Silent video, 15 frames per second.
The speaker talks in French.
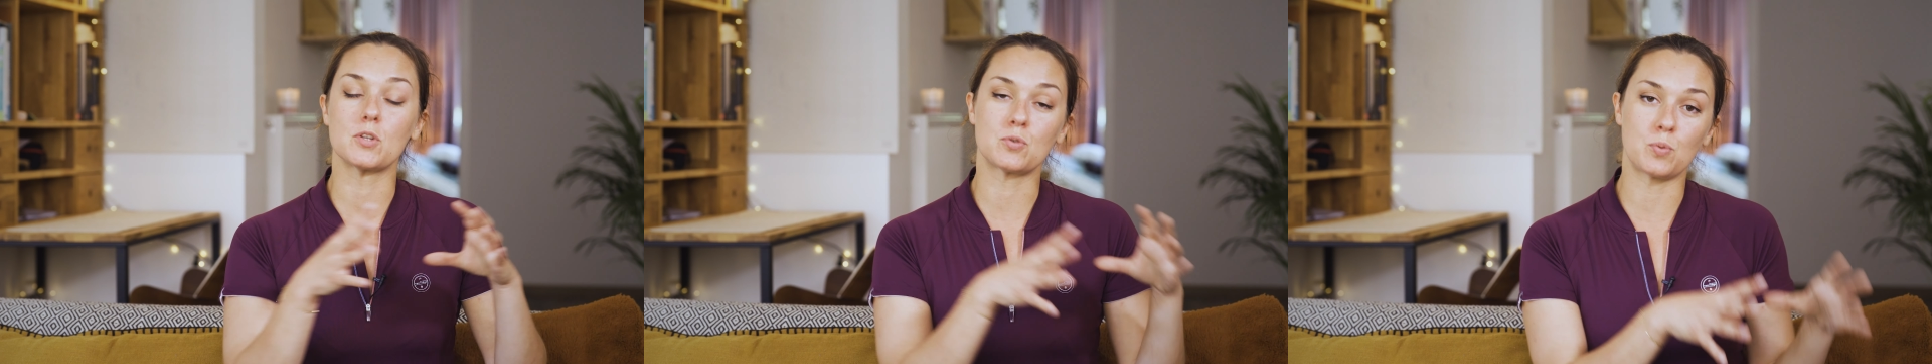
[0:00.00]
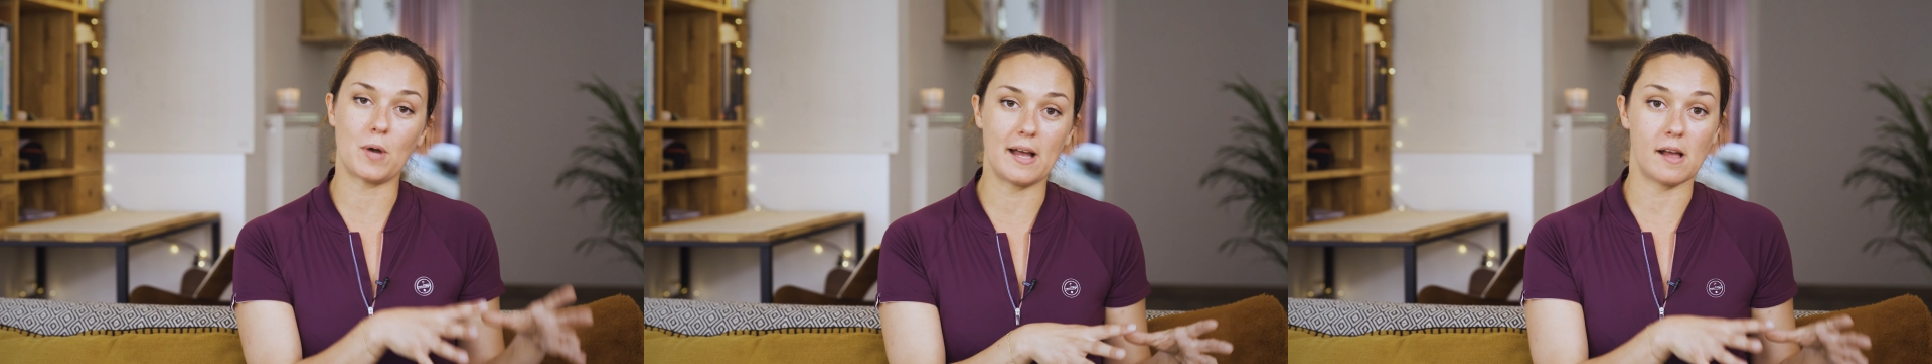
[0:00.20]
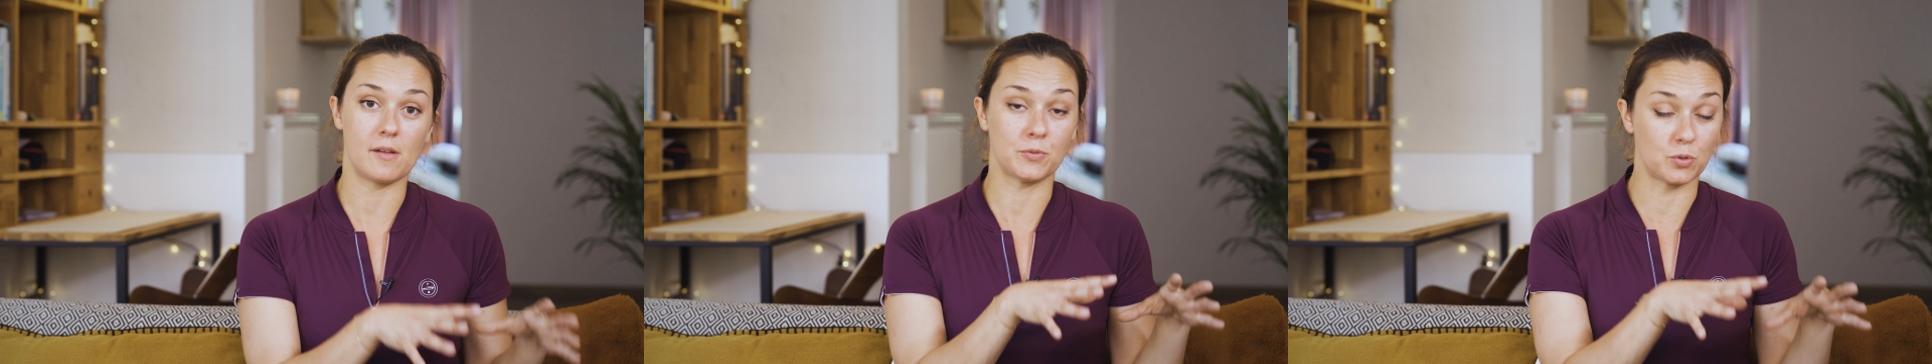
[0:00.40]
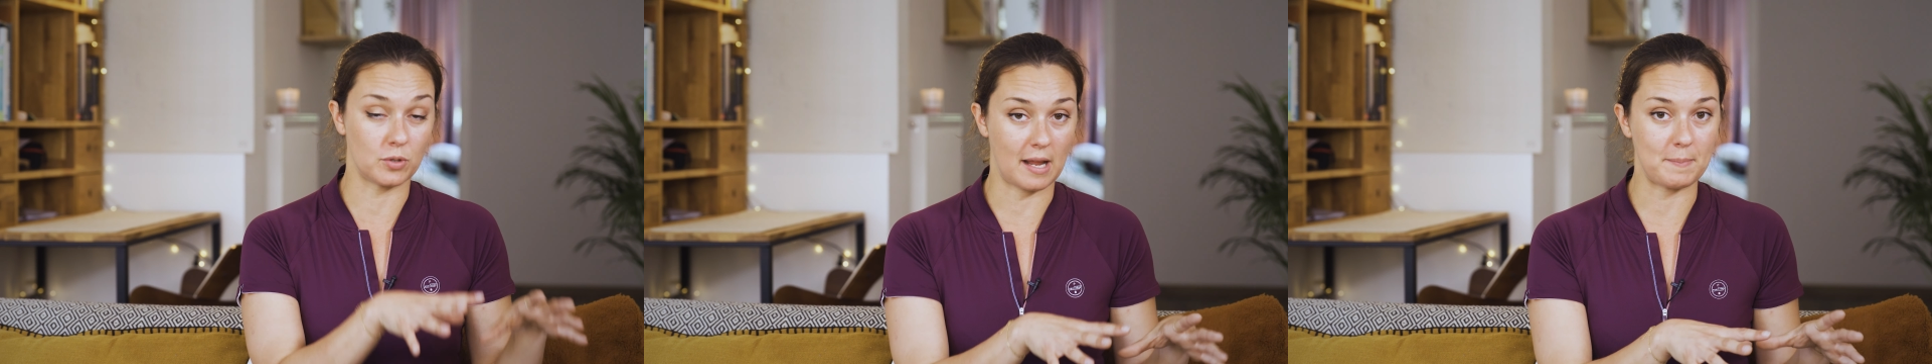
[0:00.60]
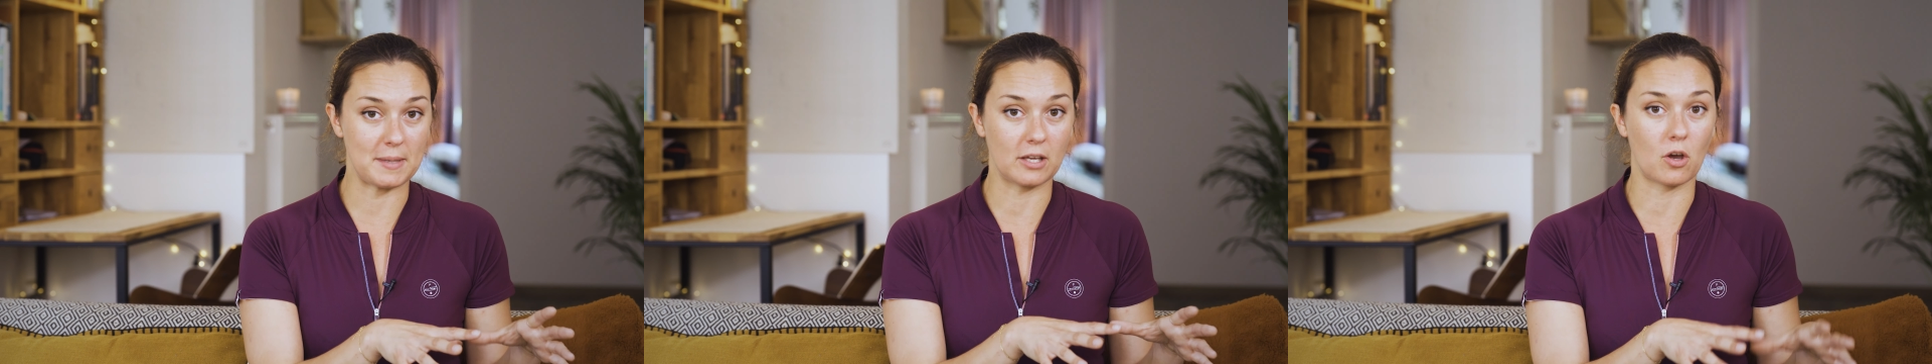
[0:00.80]
soit de
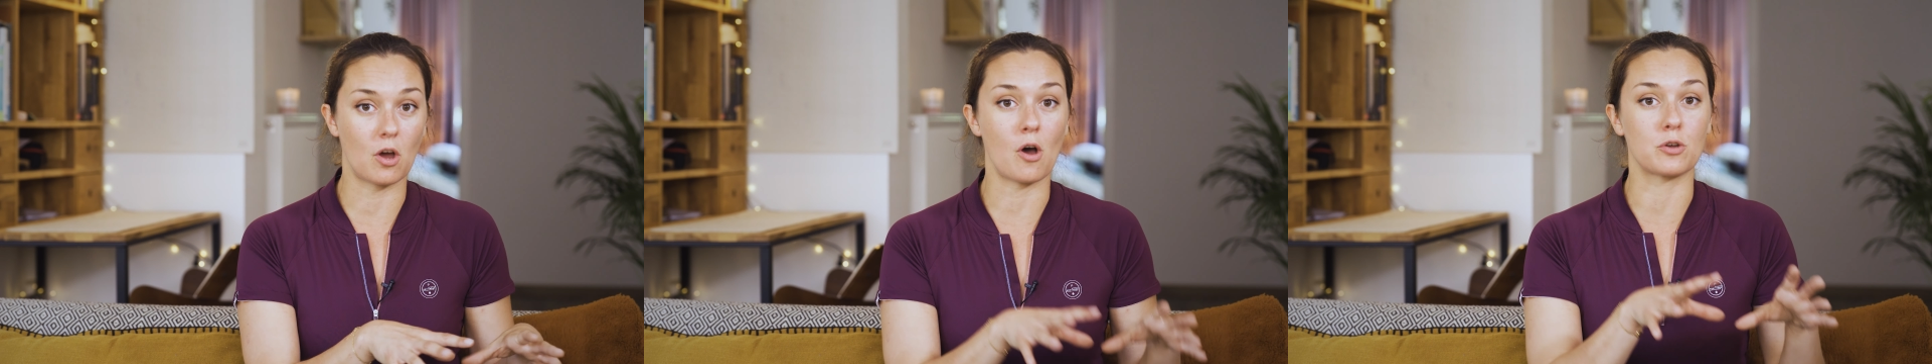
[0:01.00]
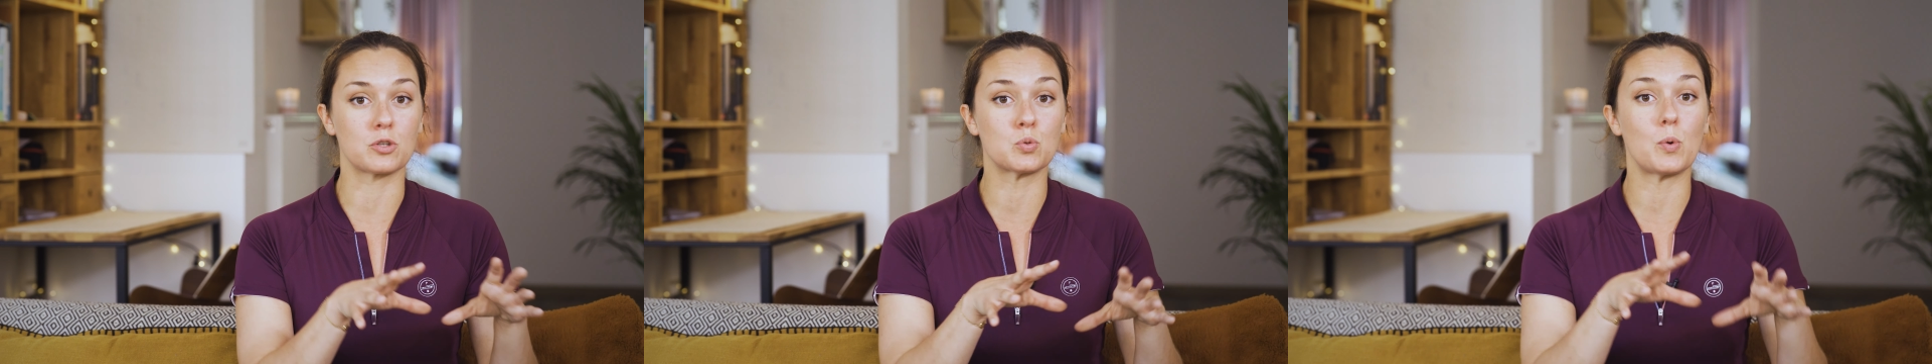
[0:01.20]
la maigreur,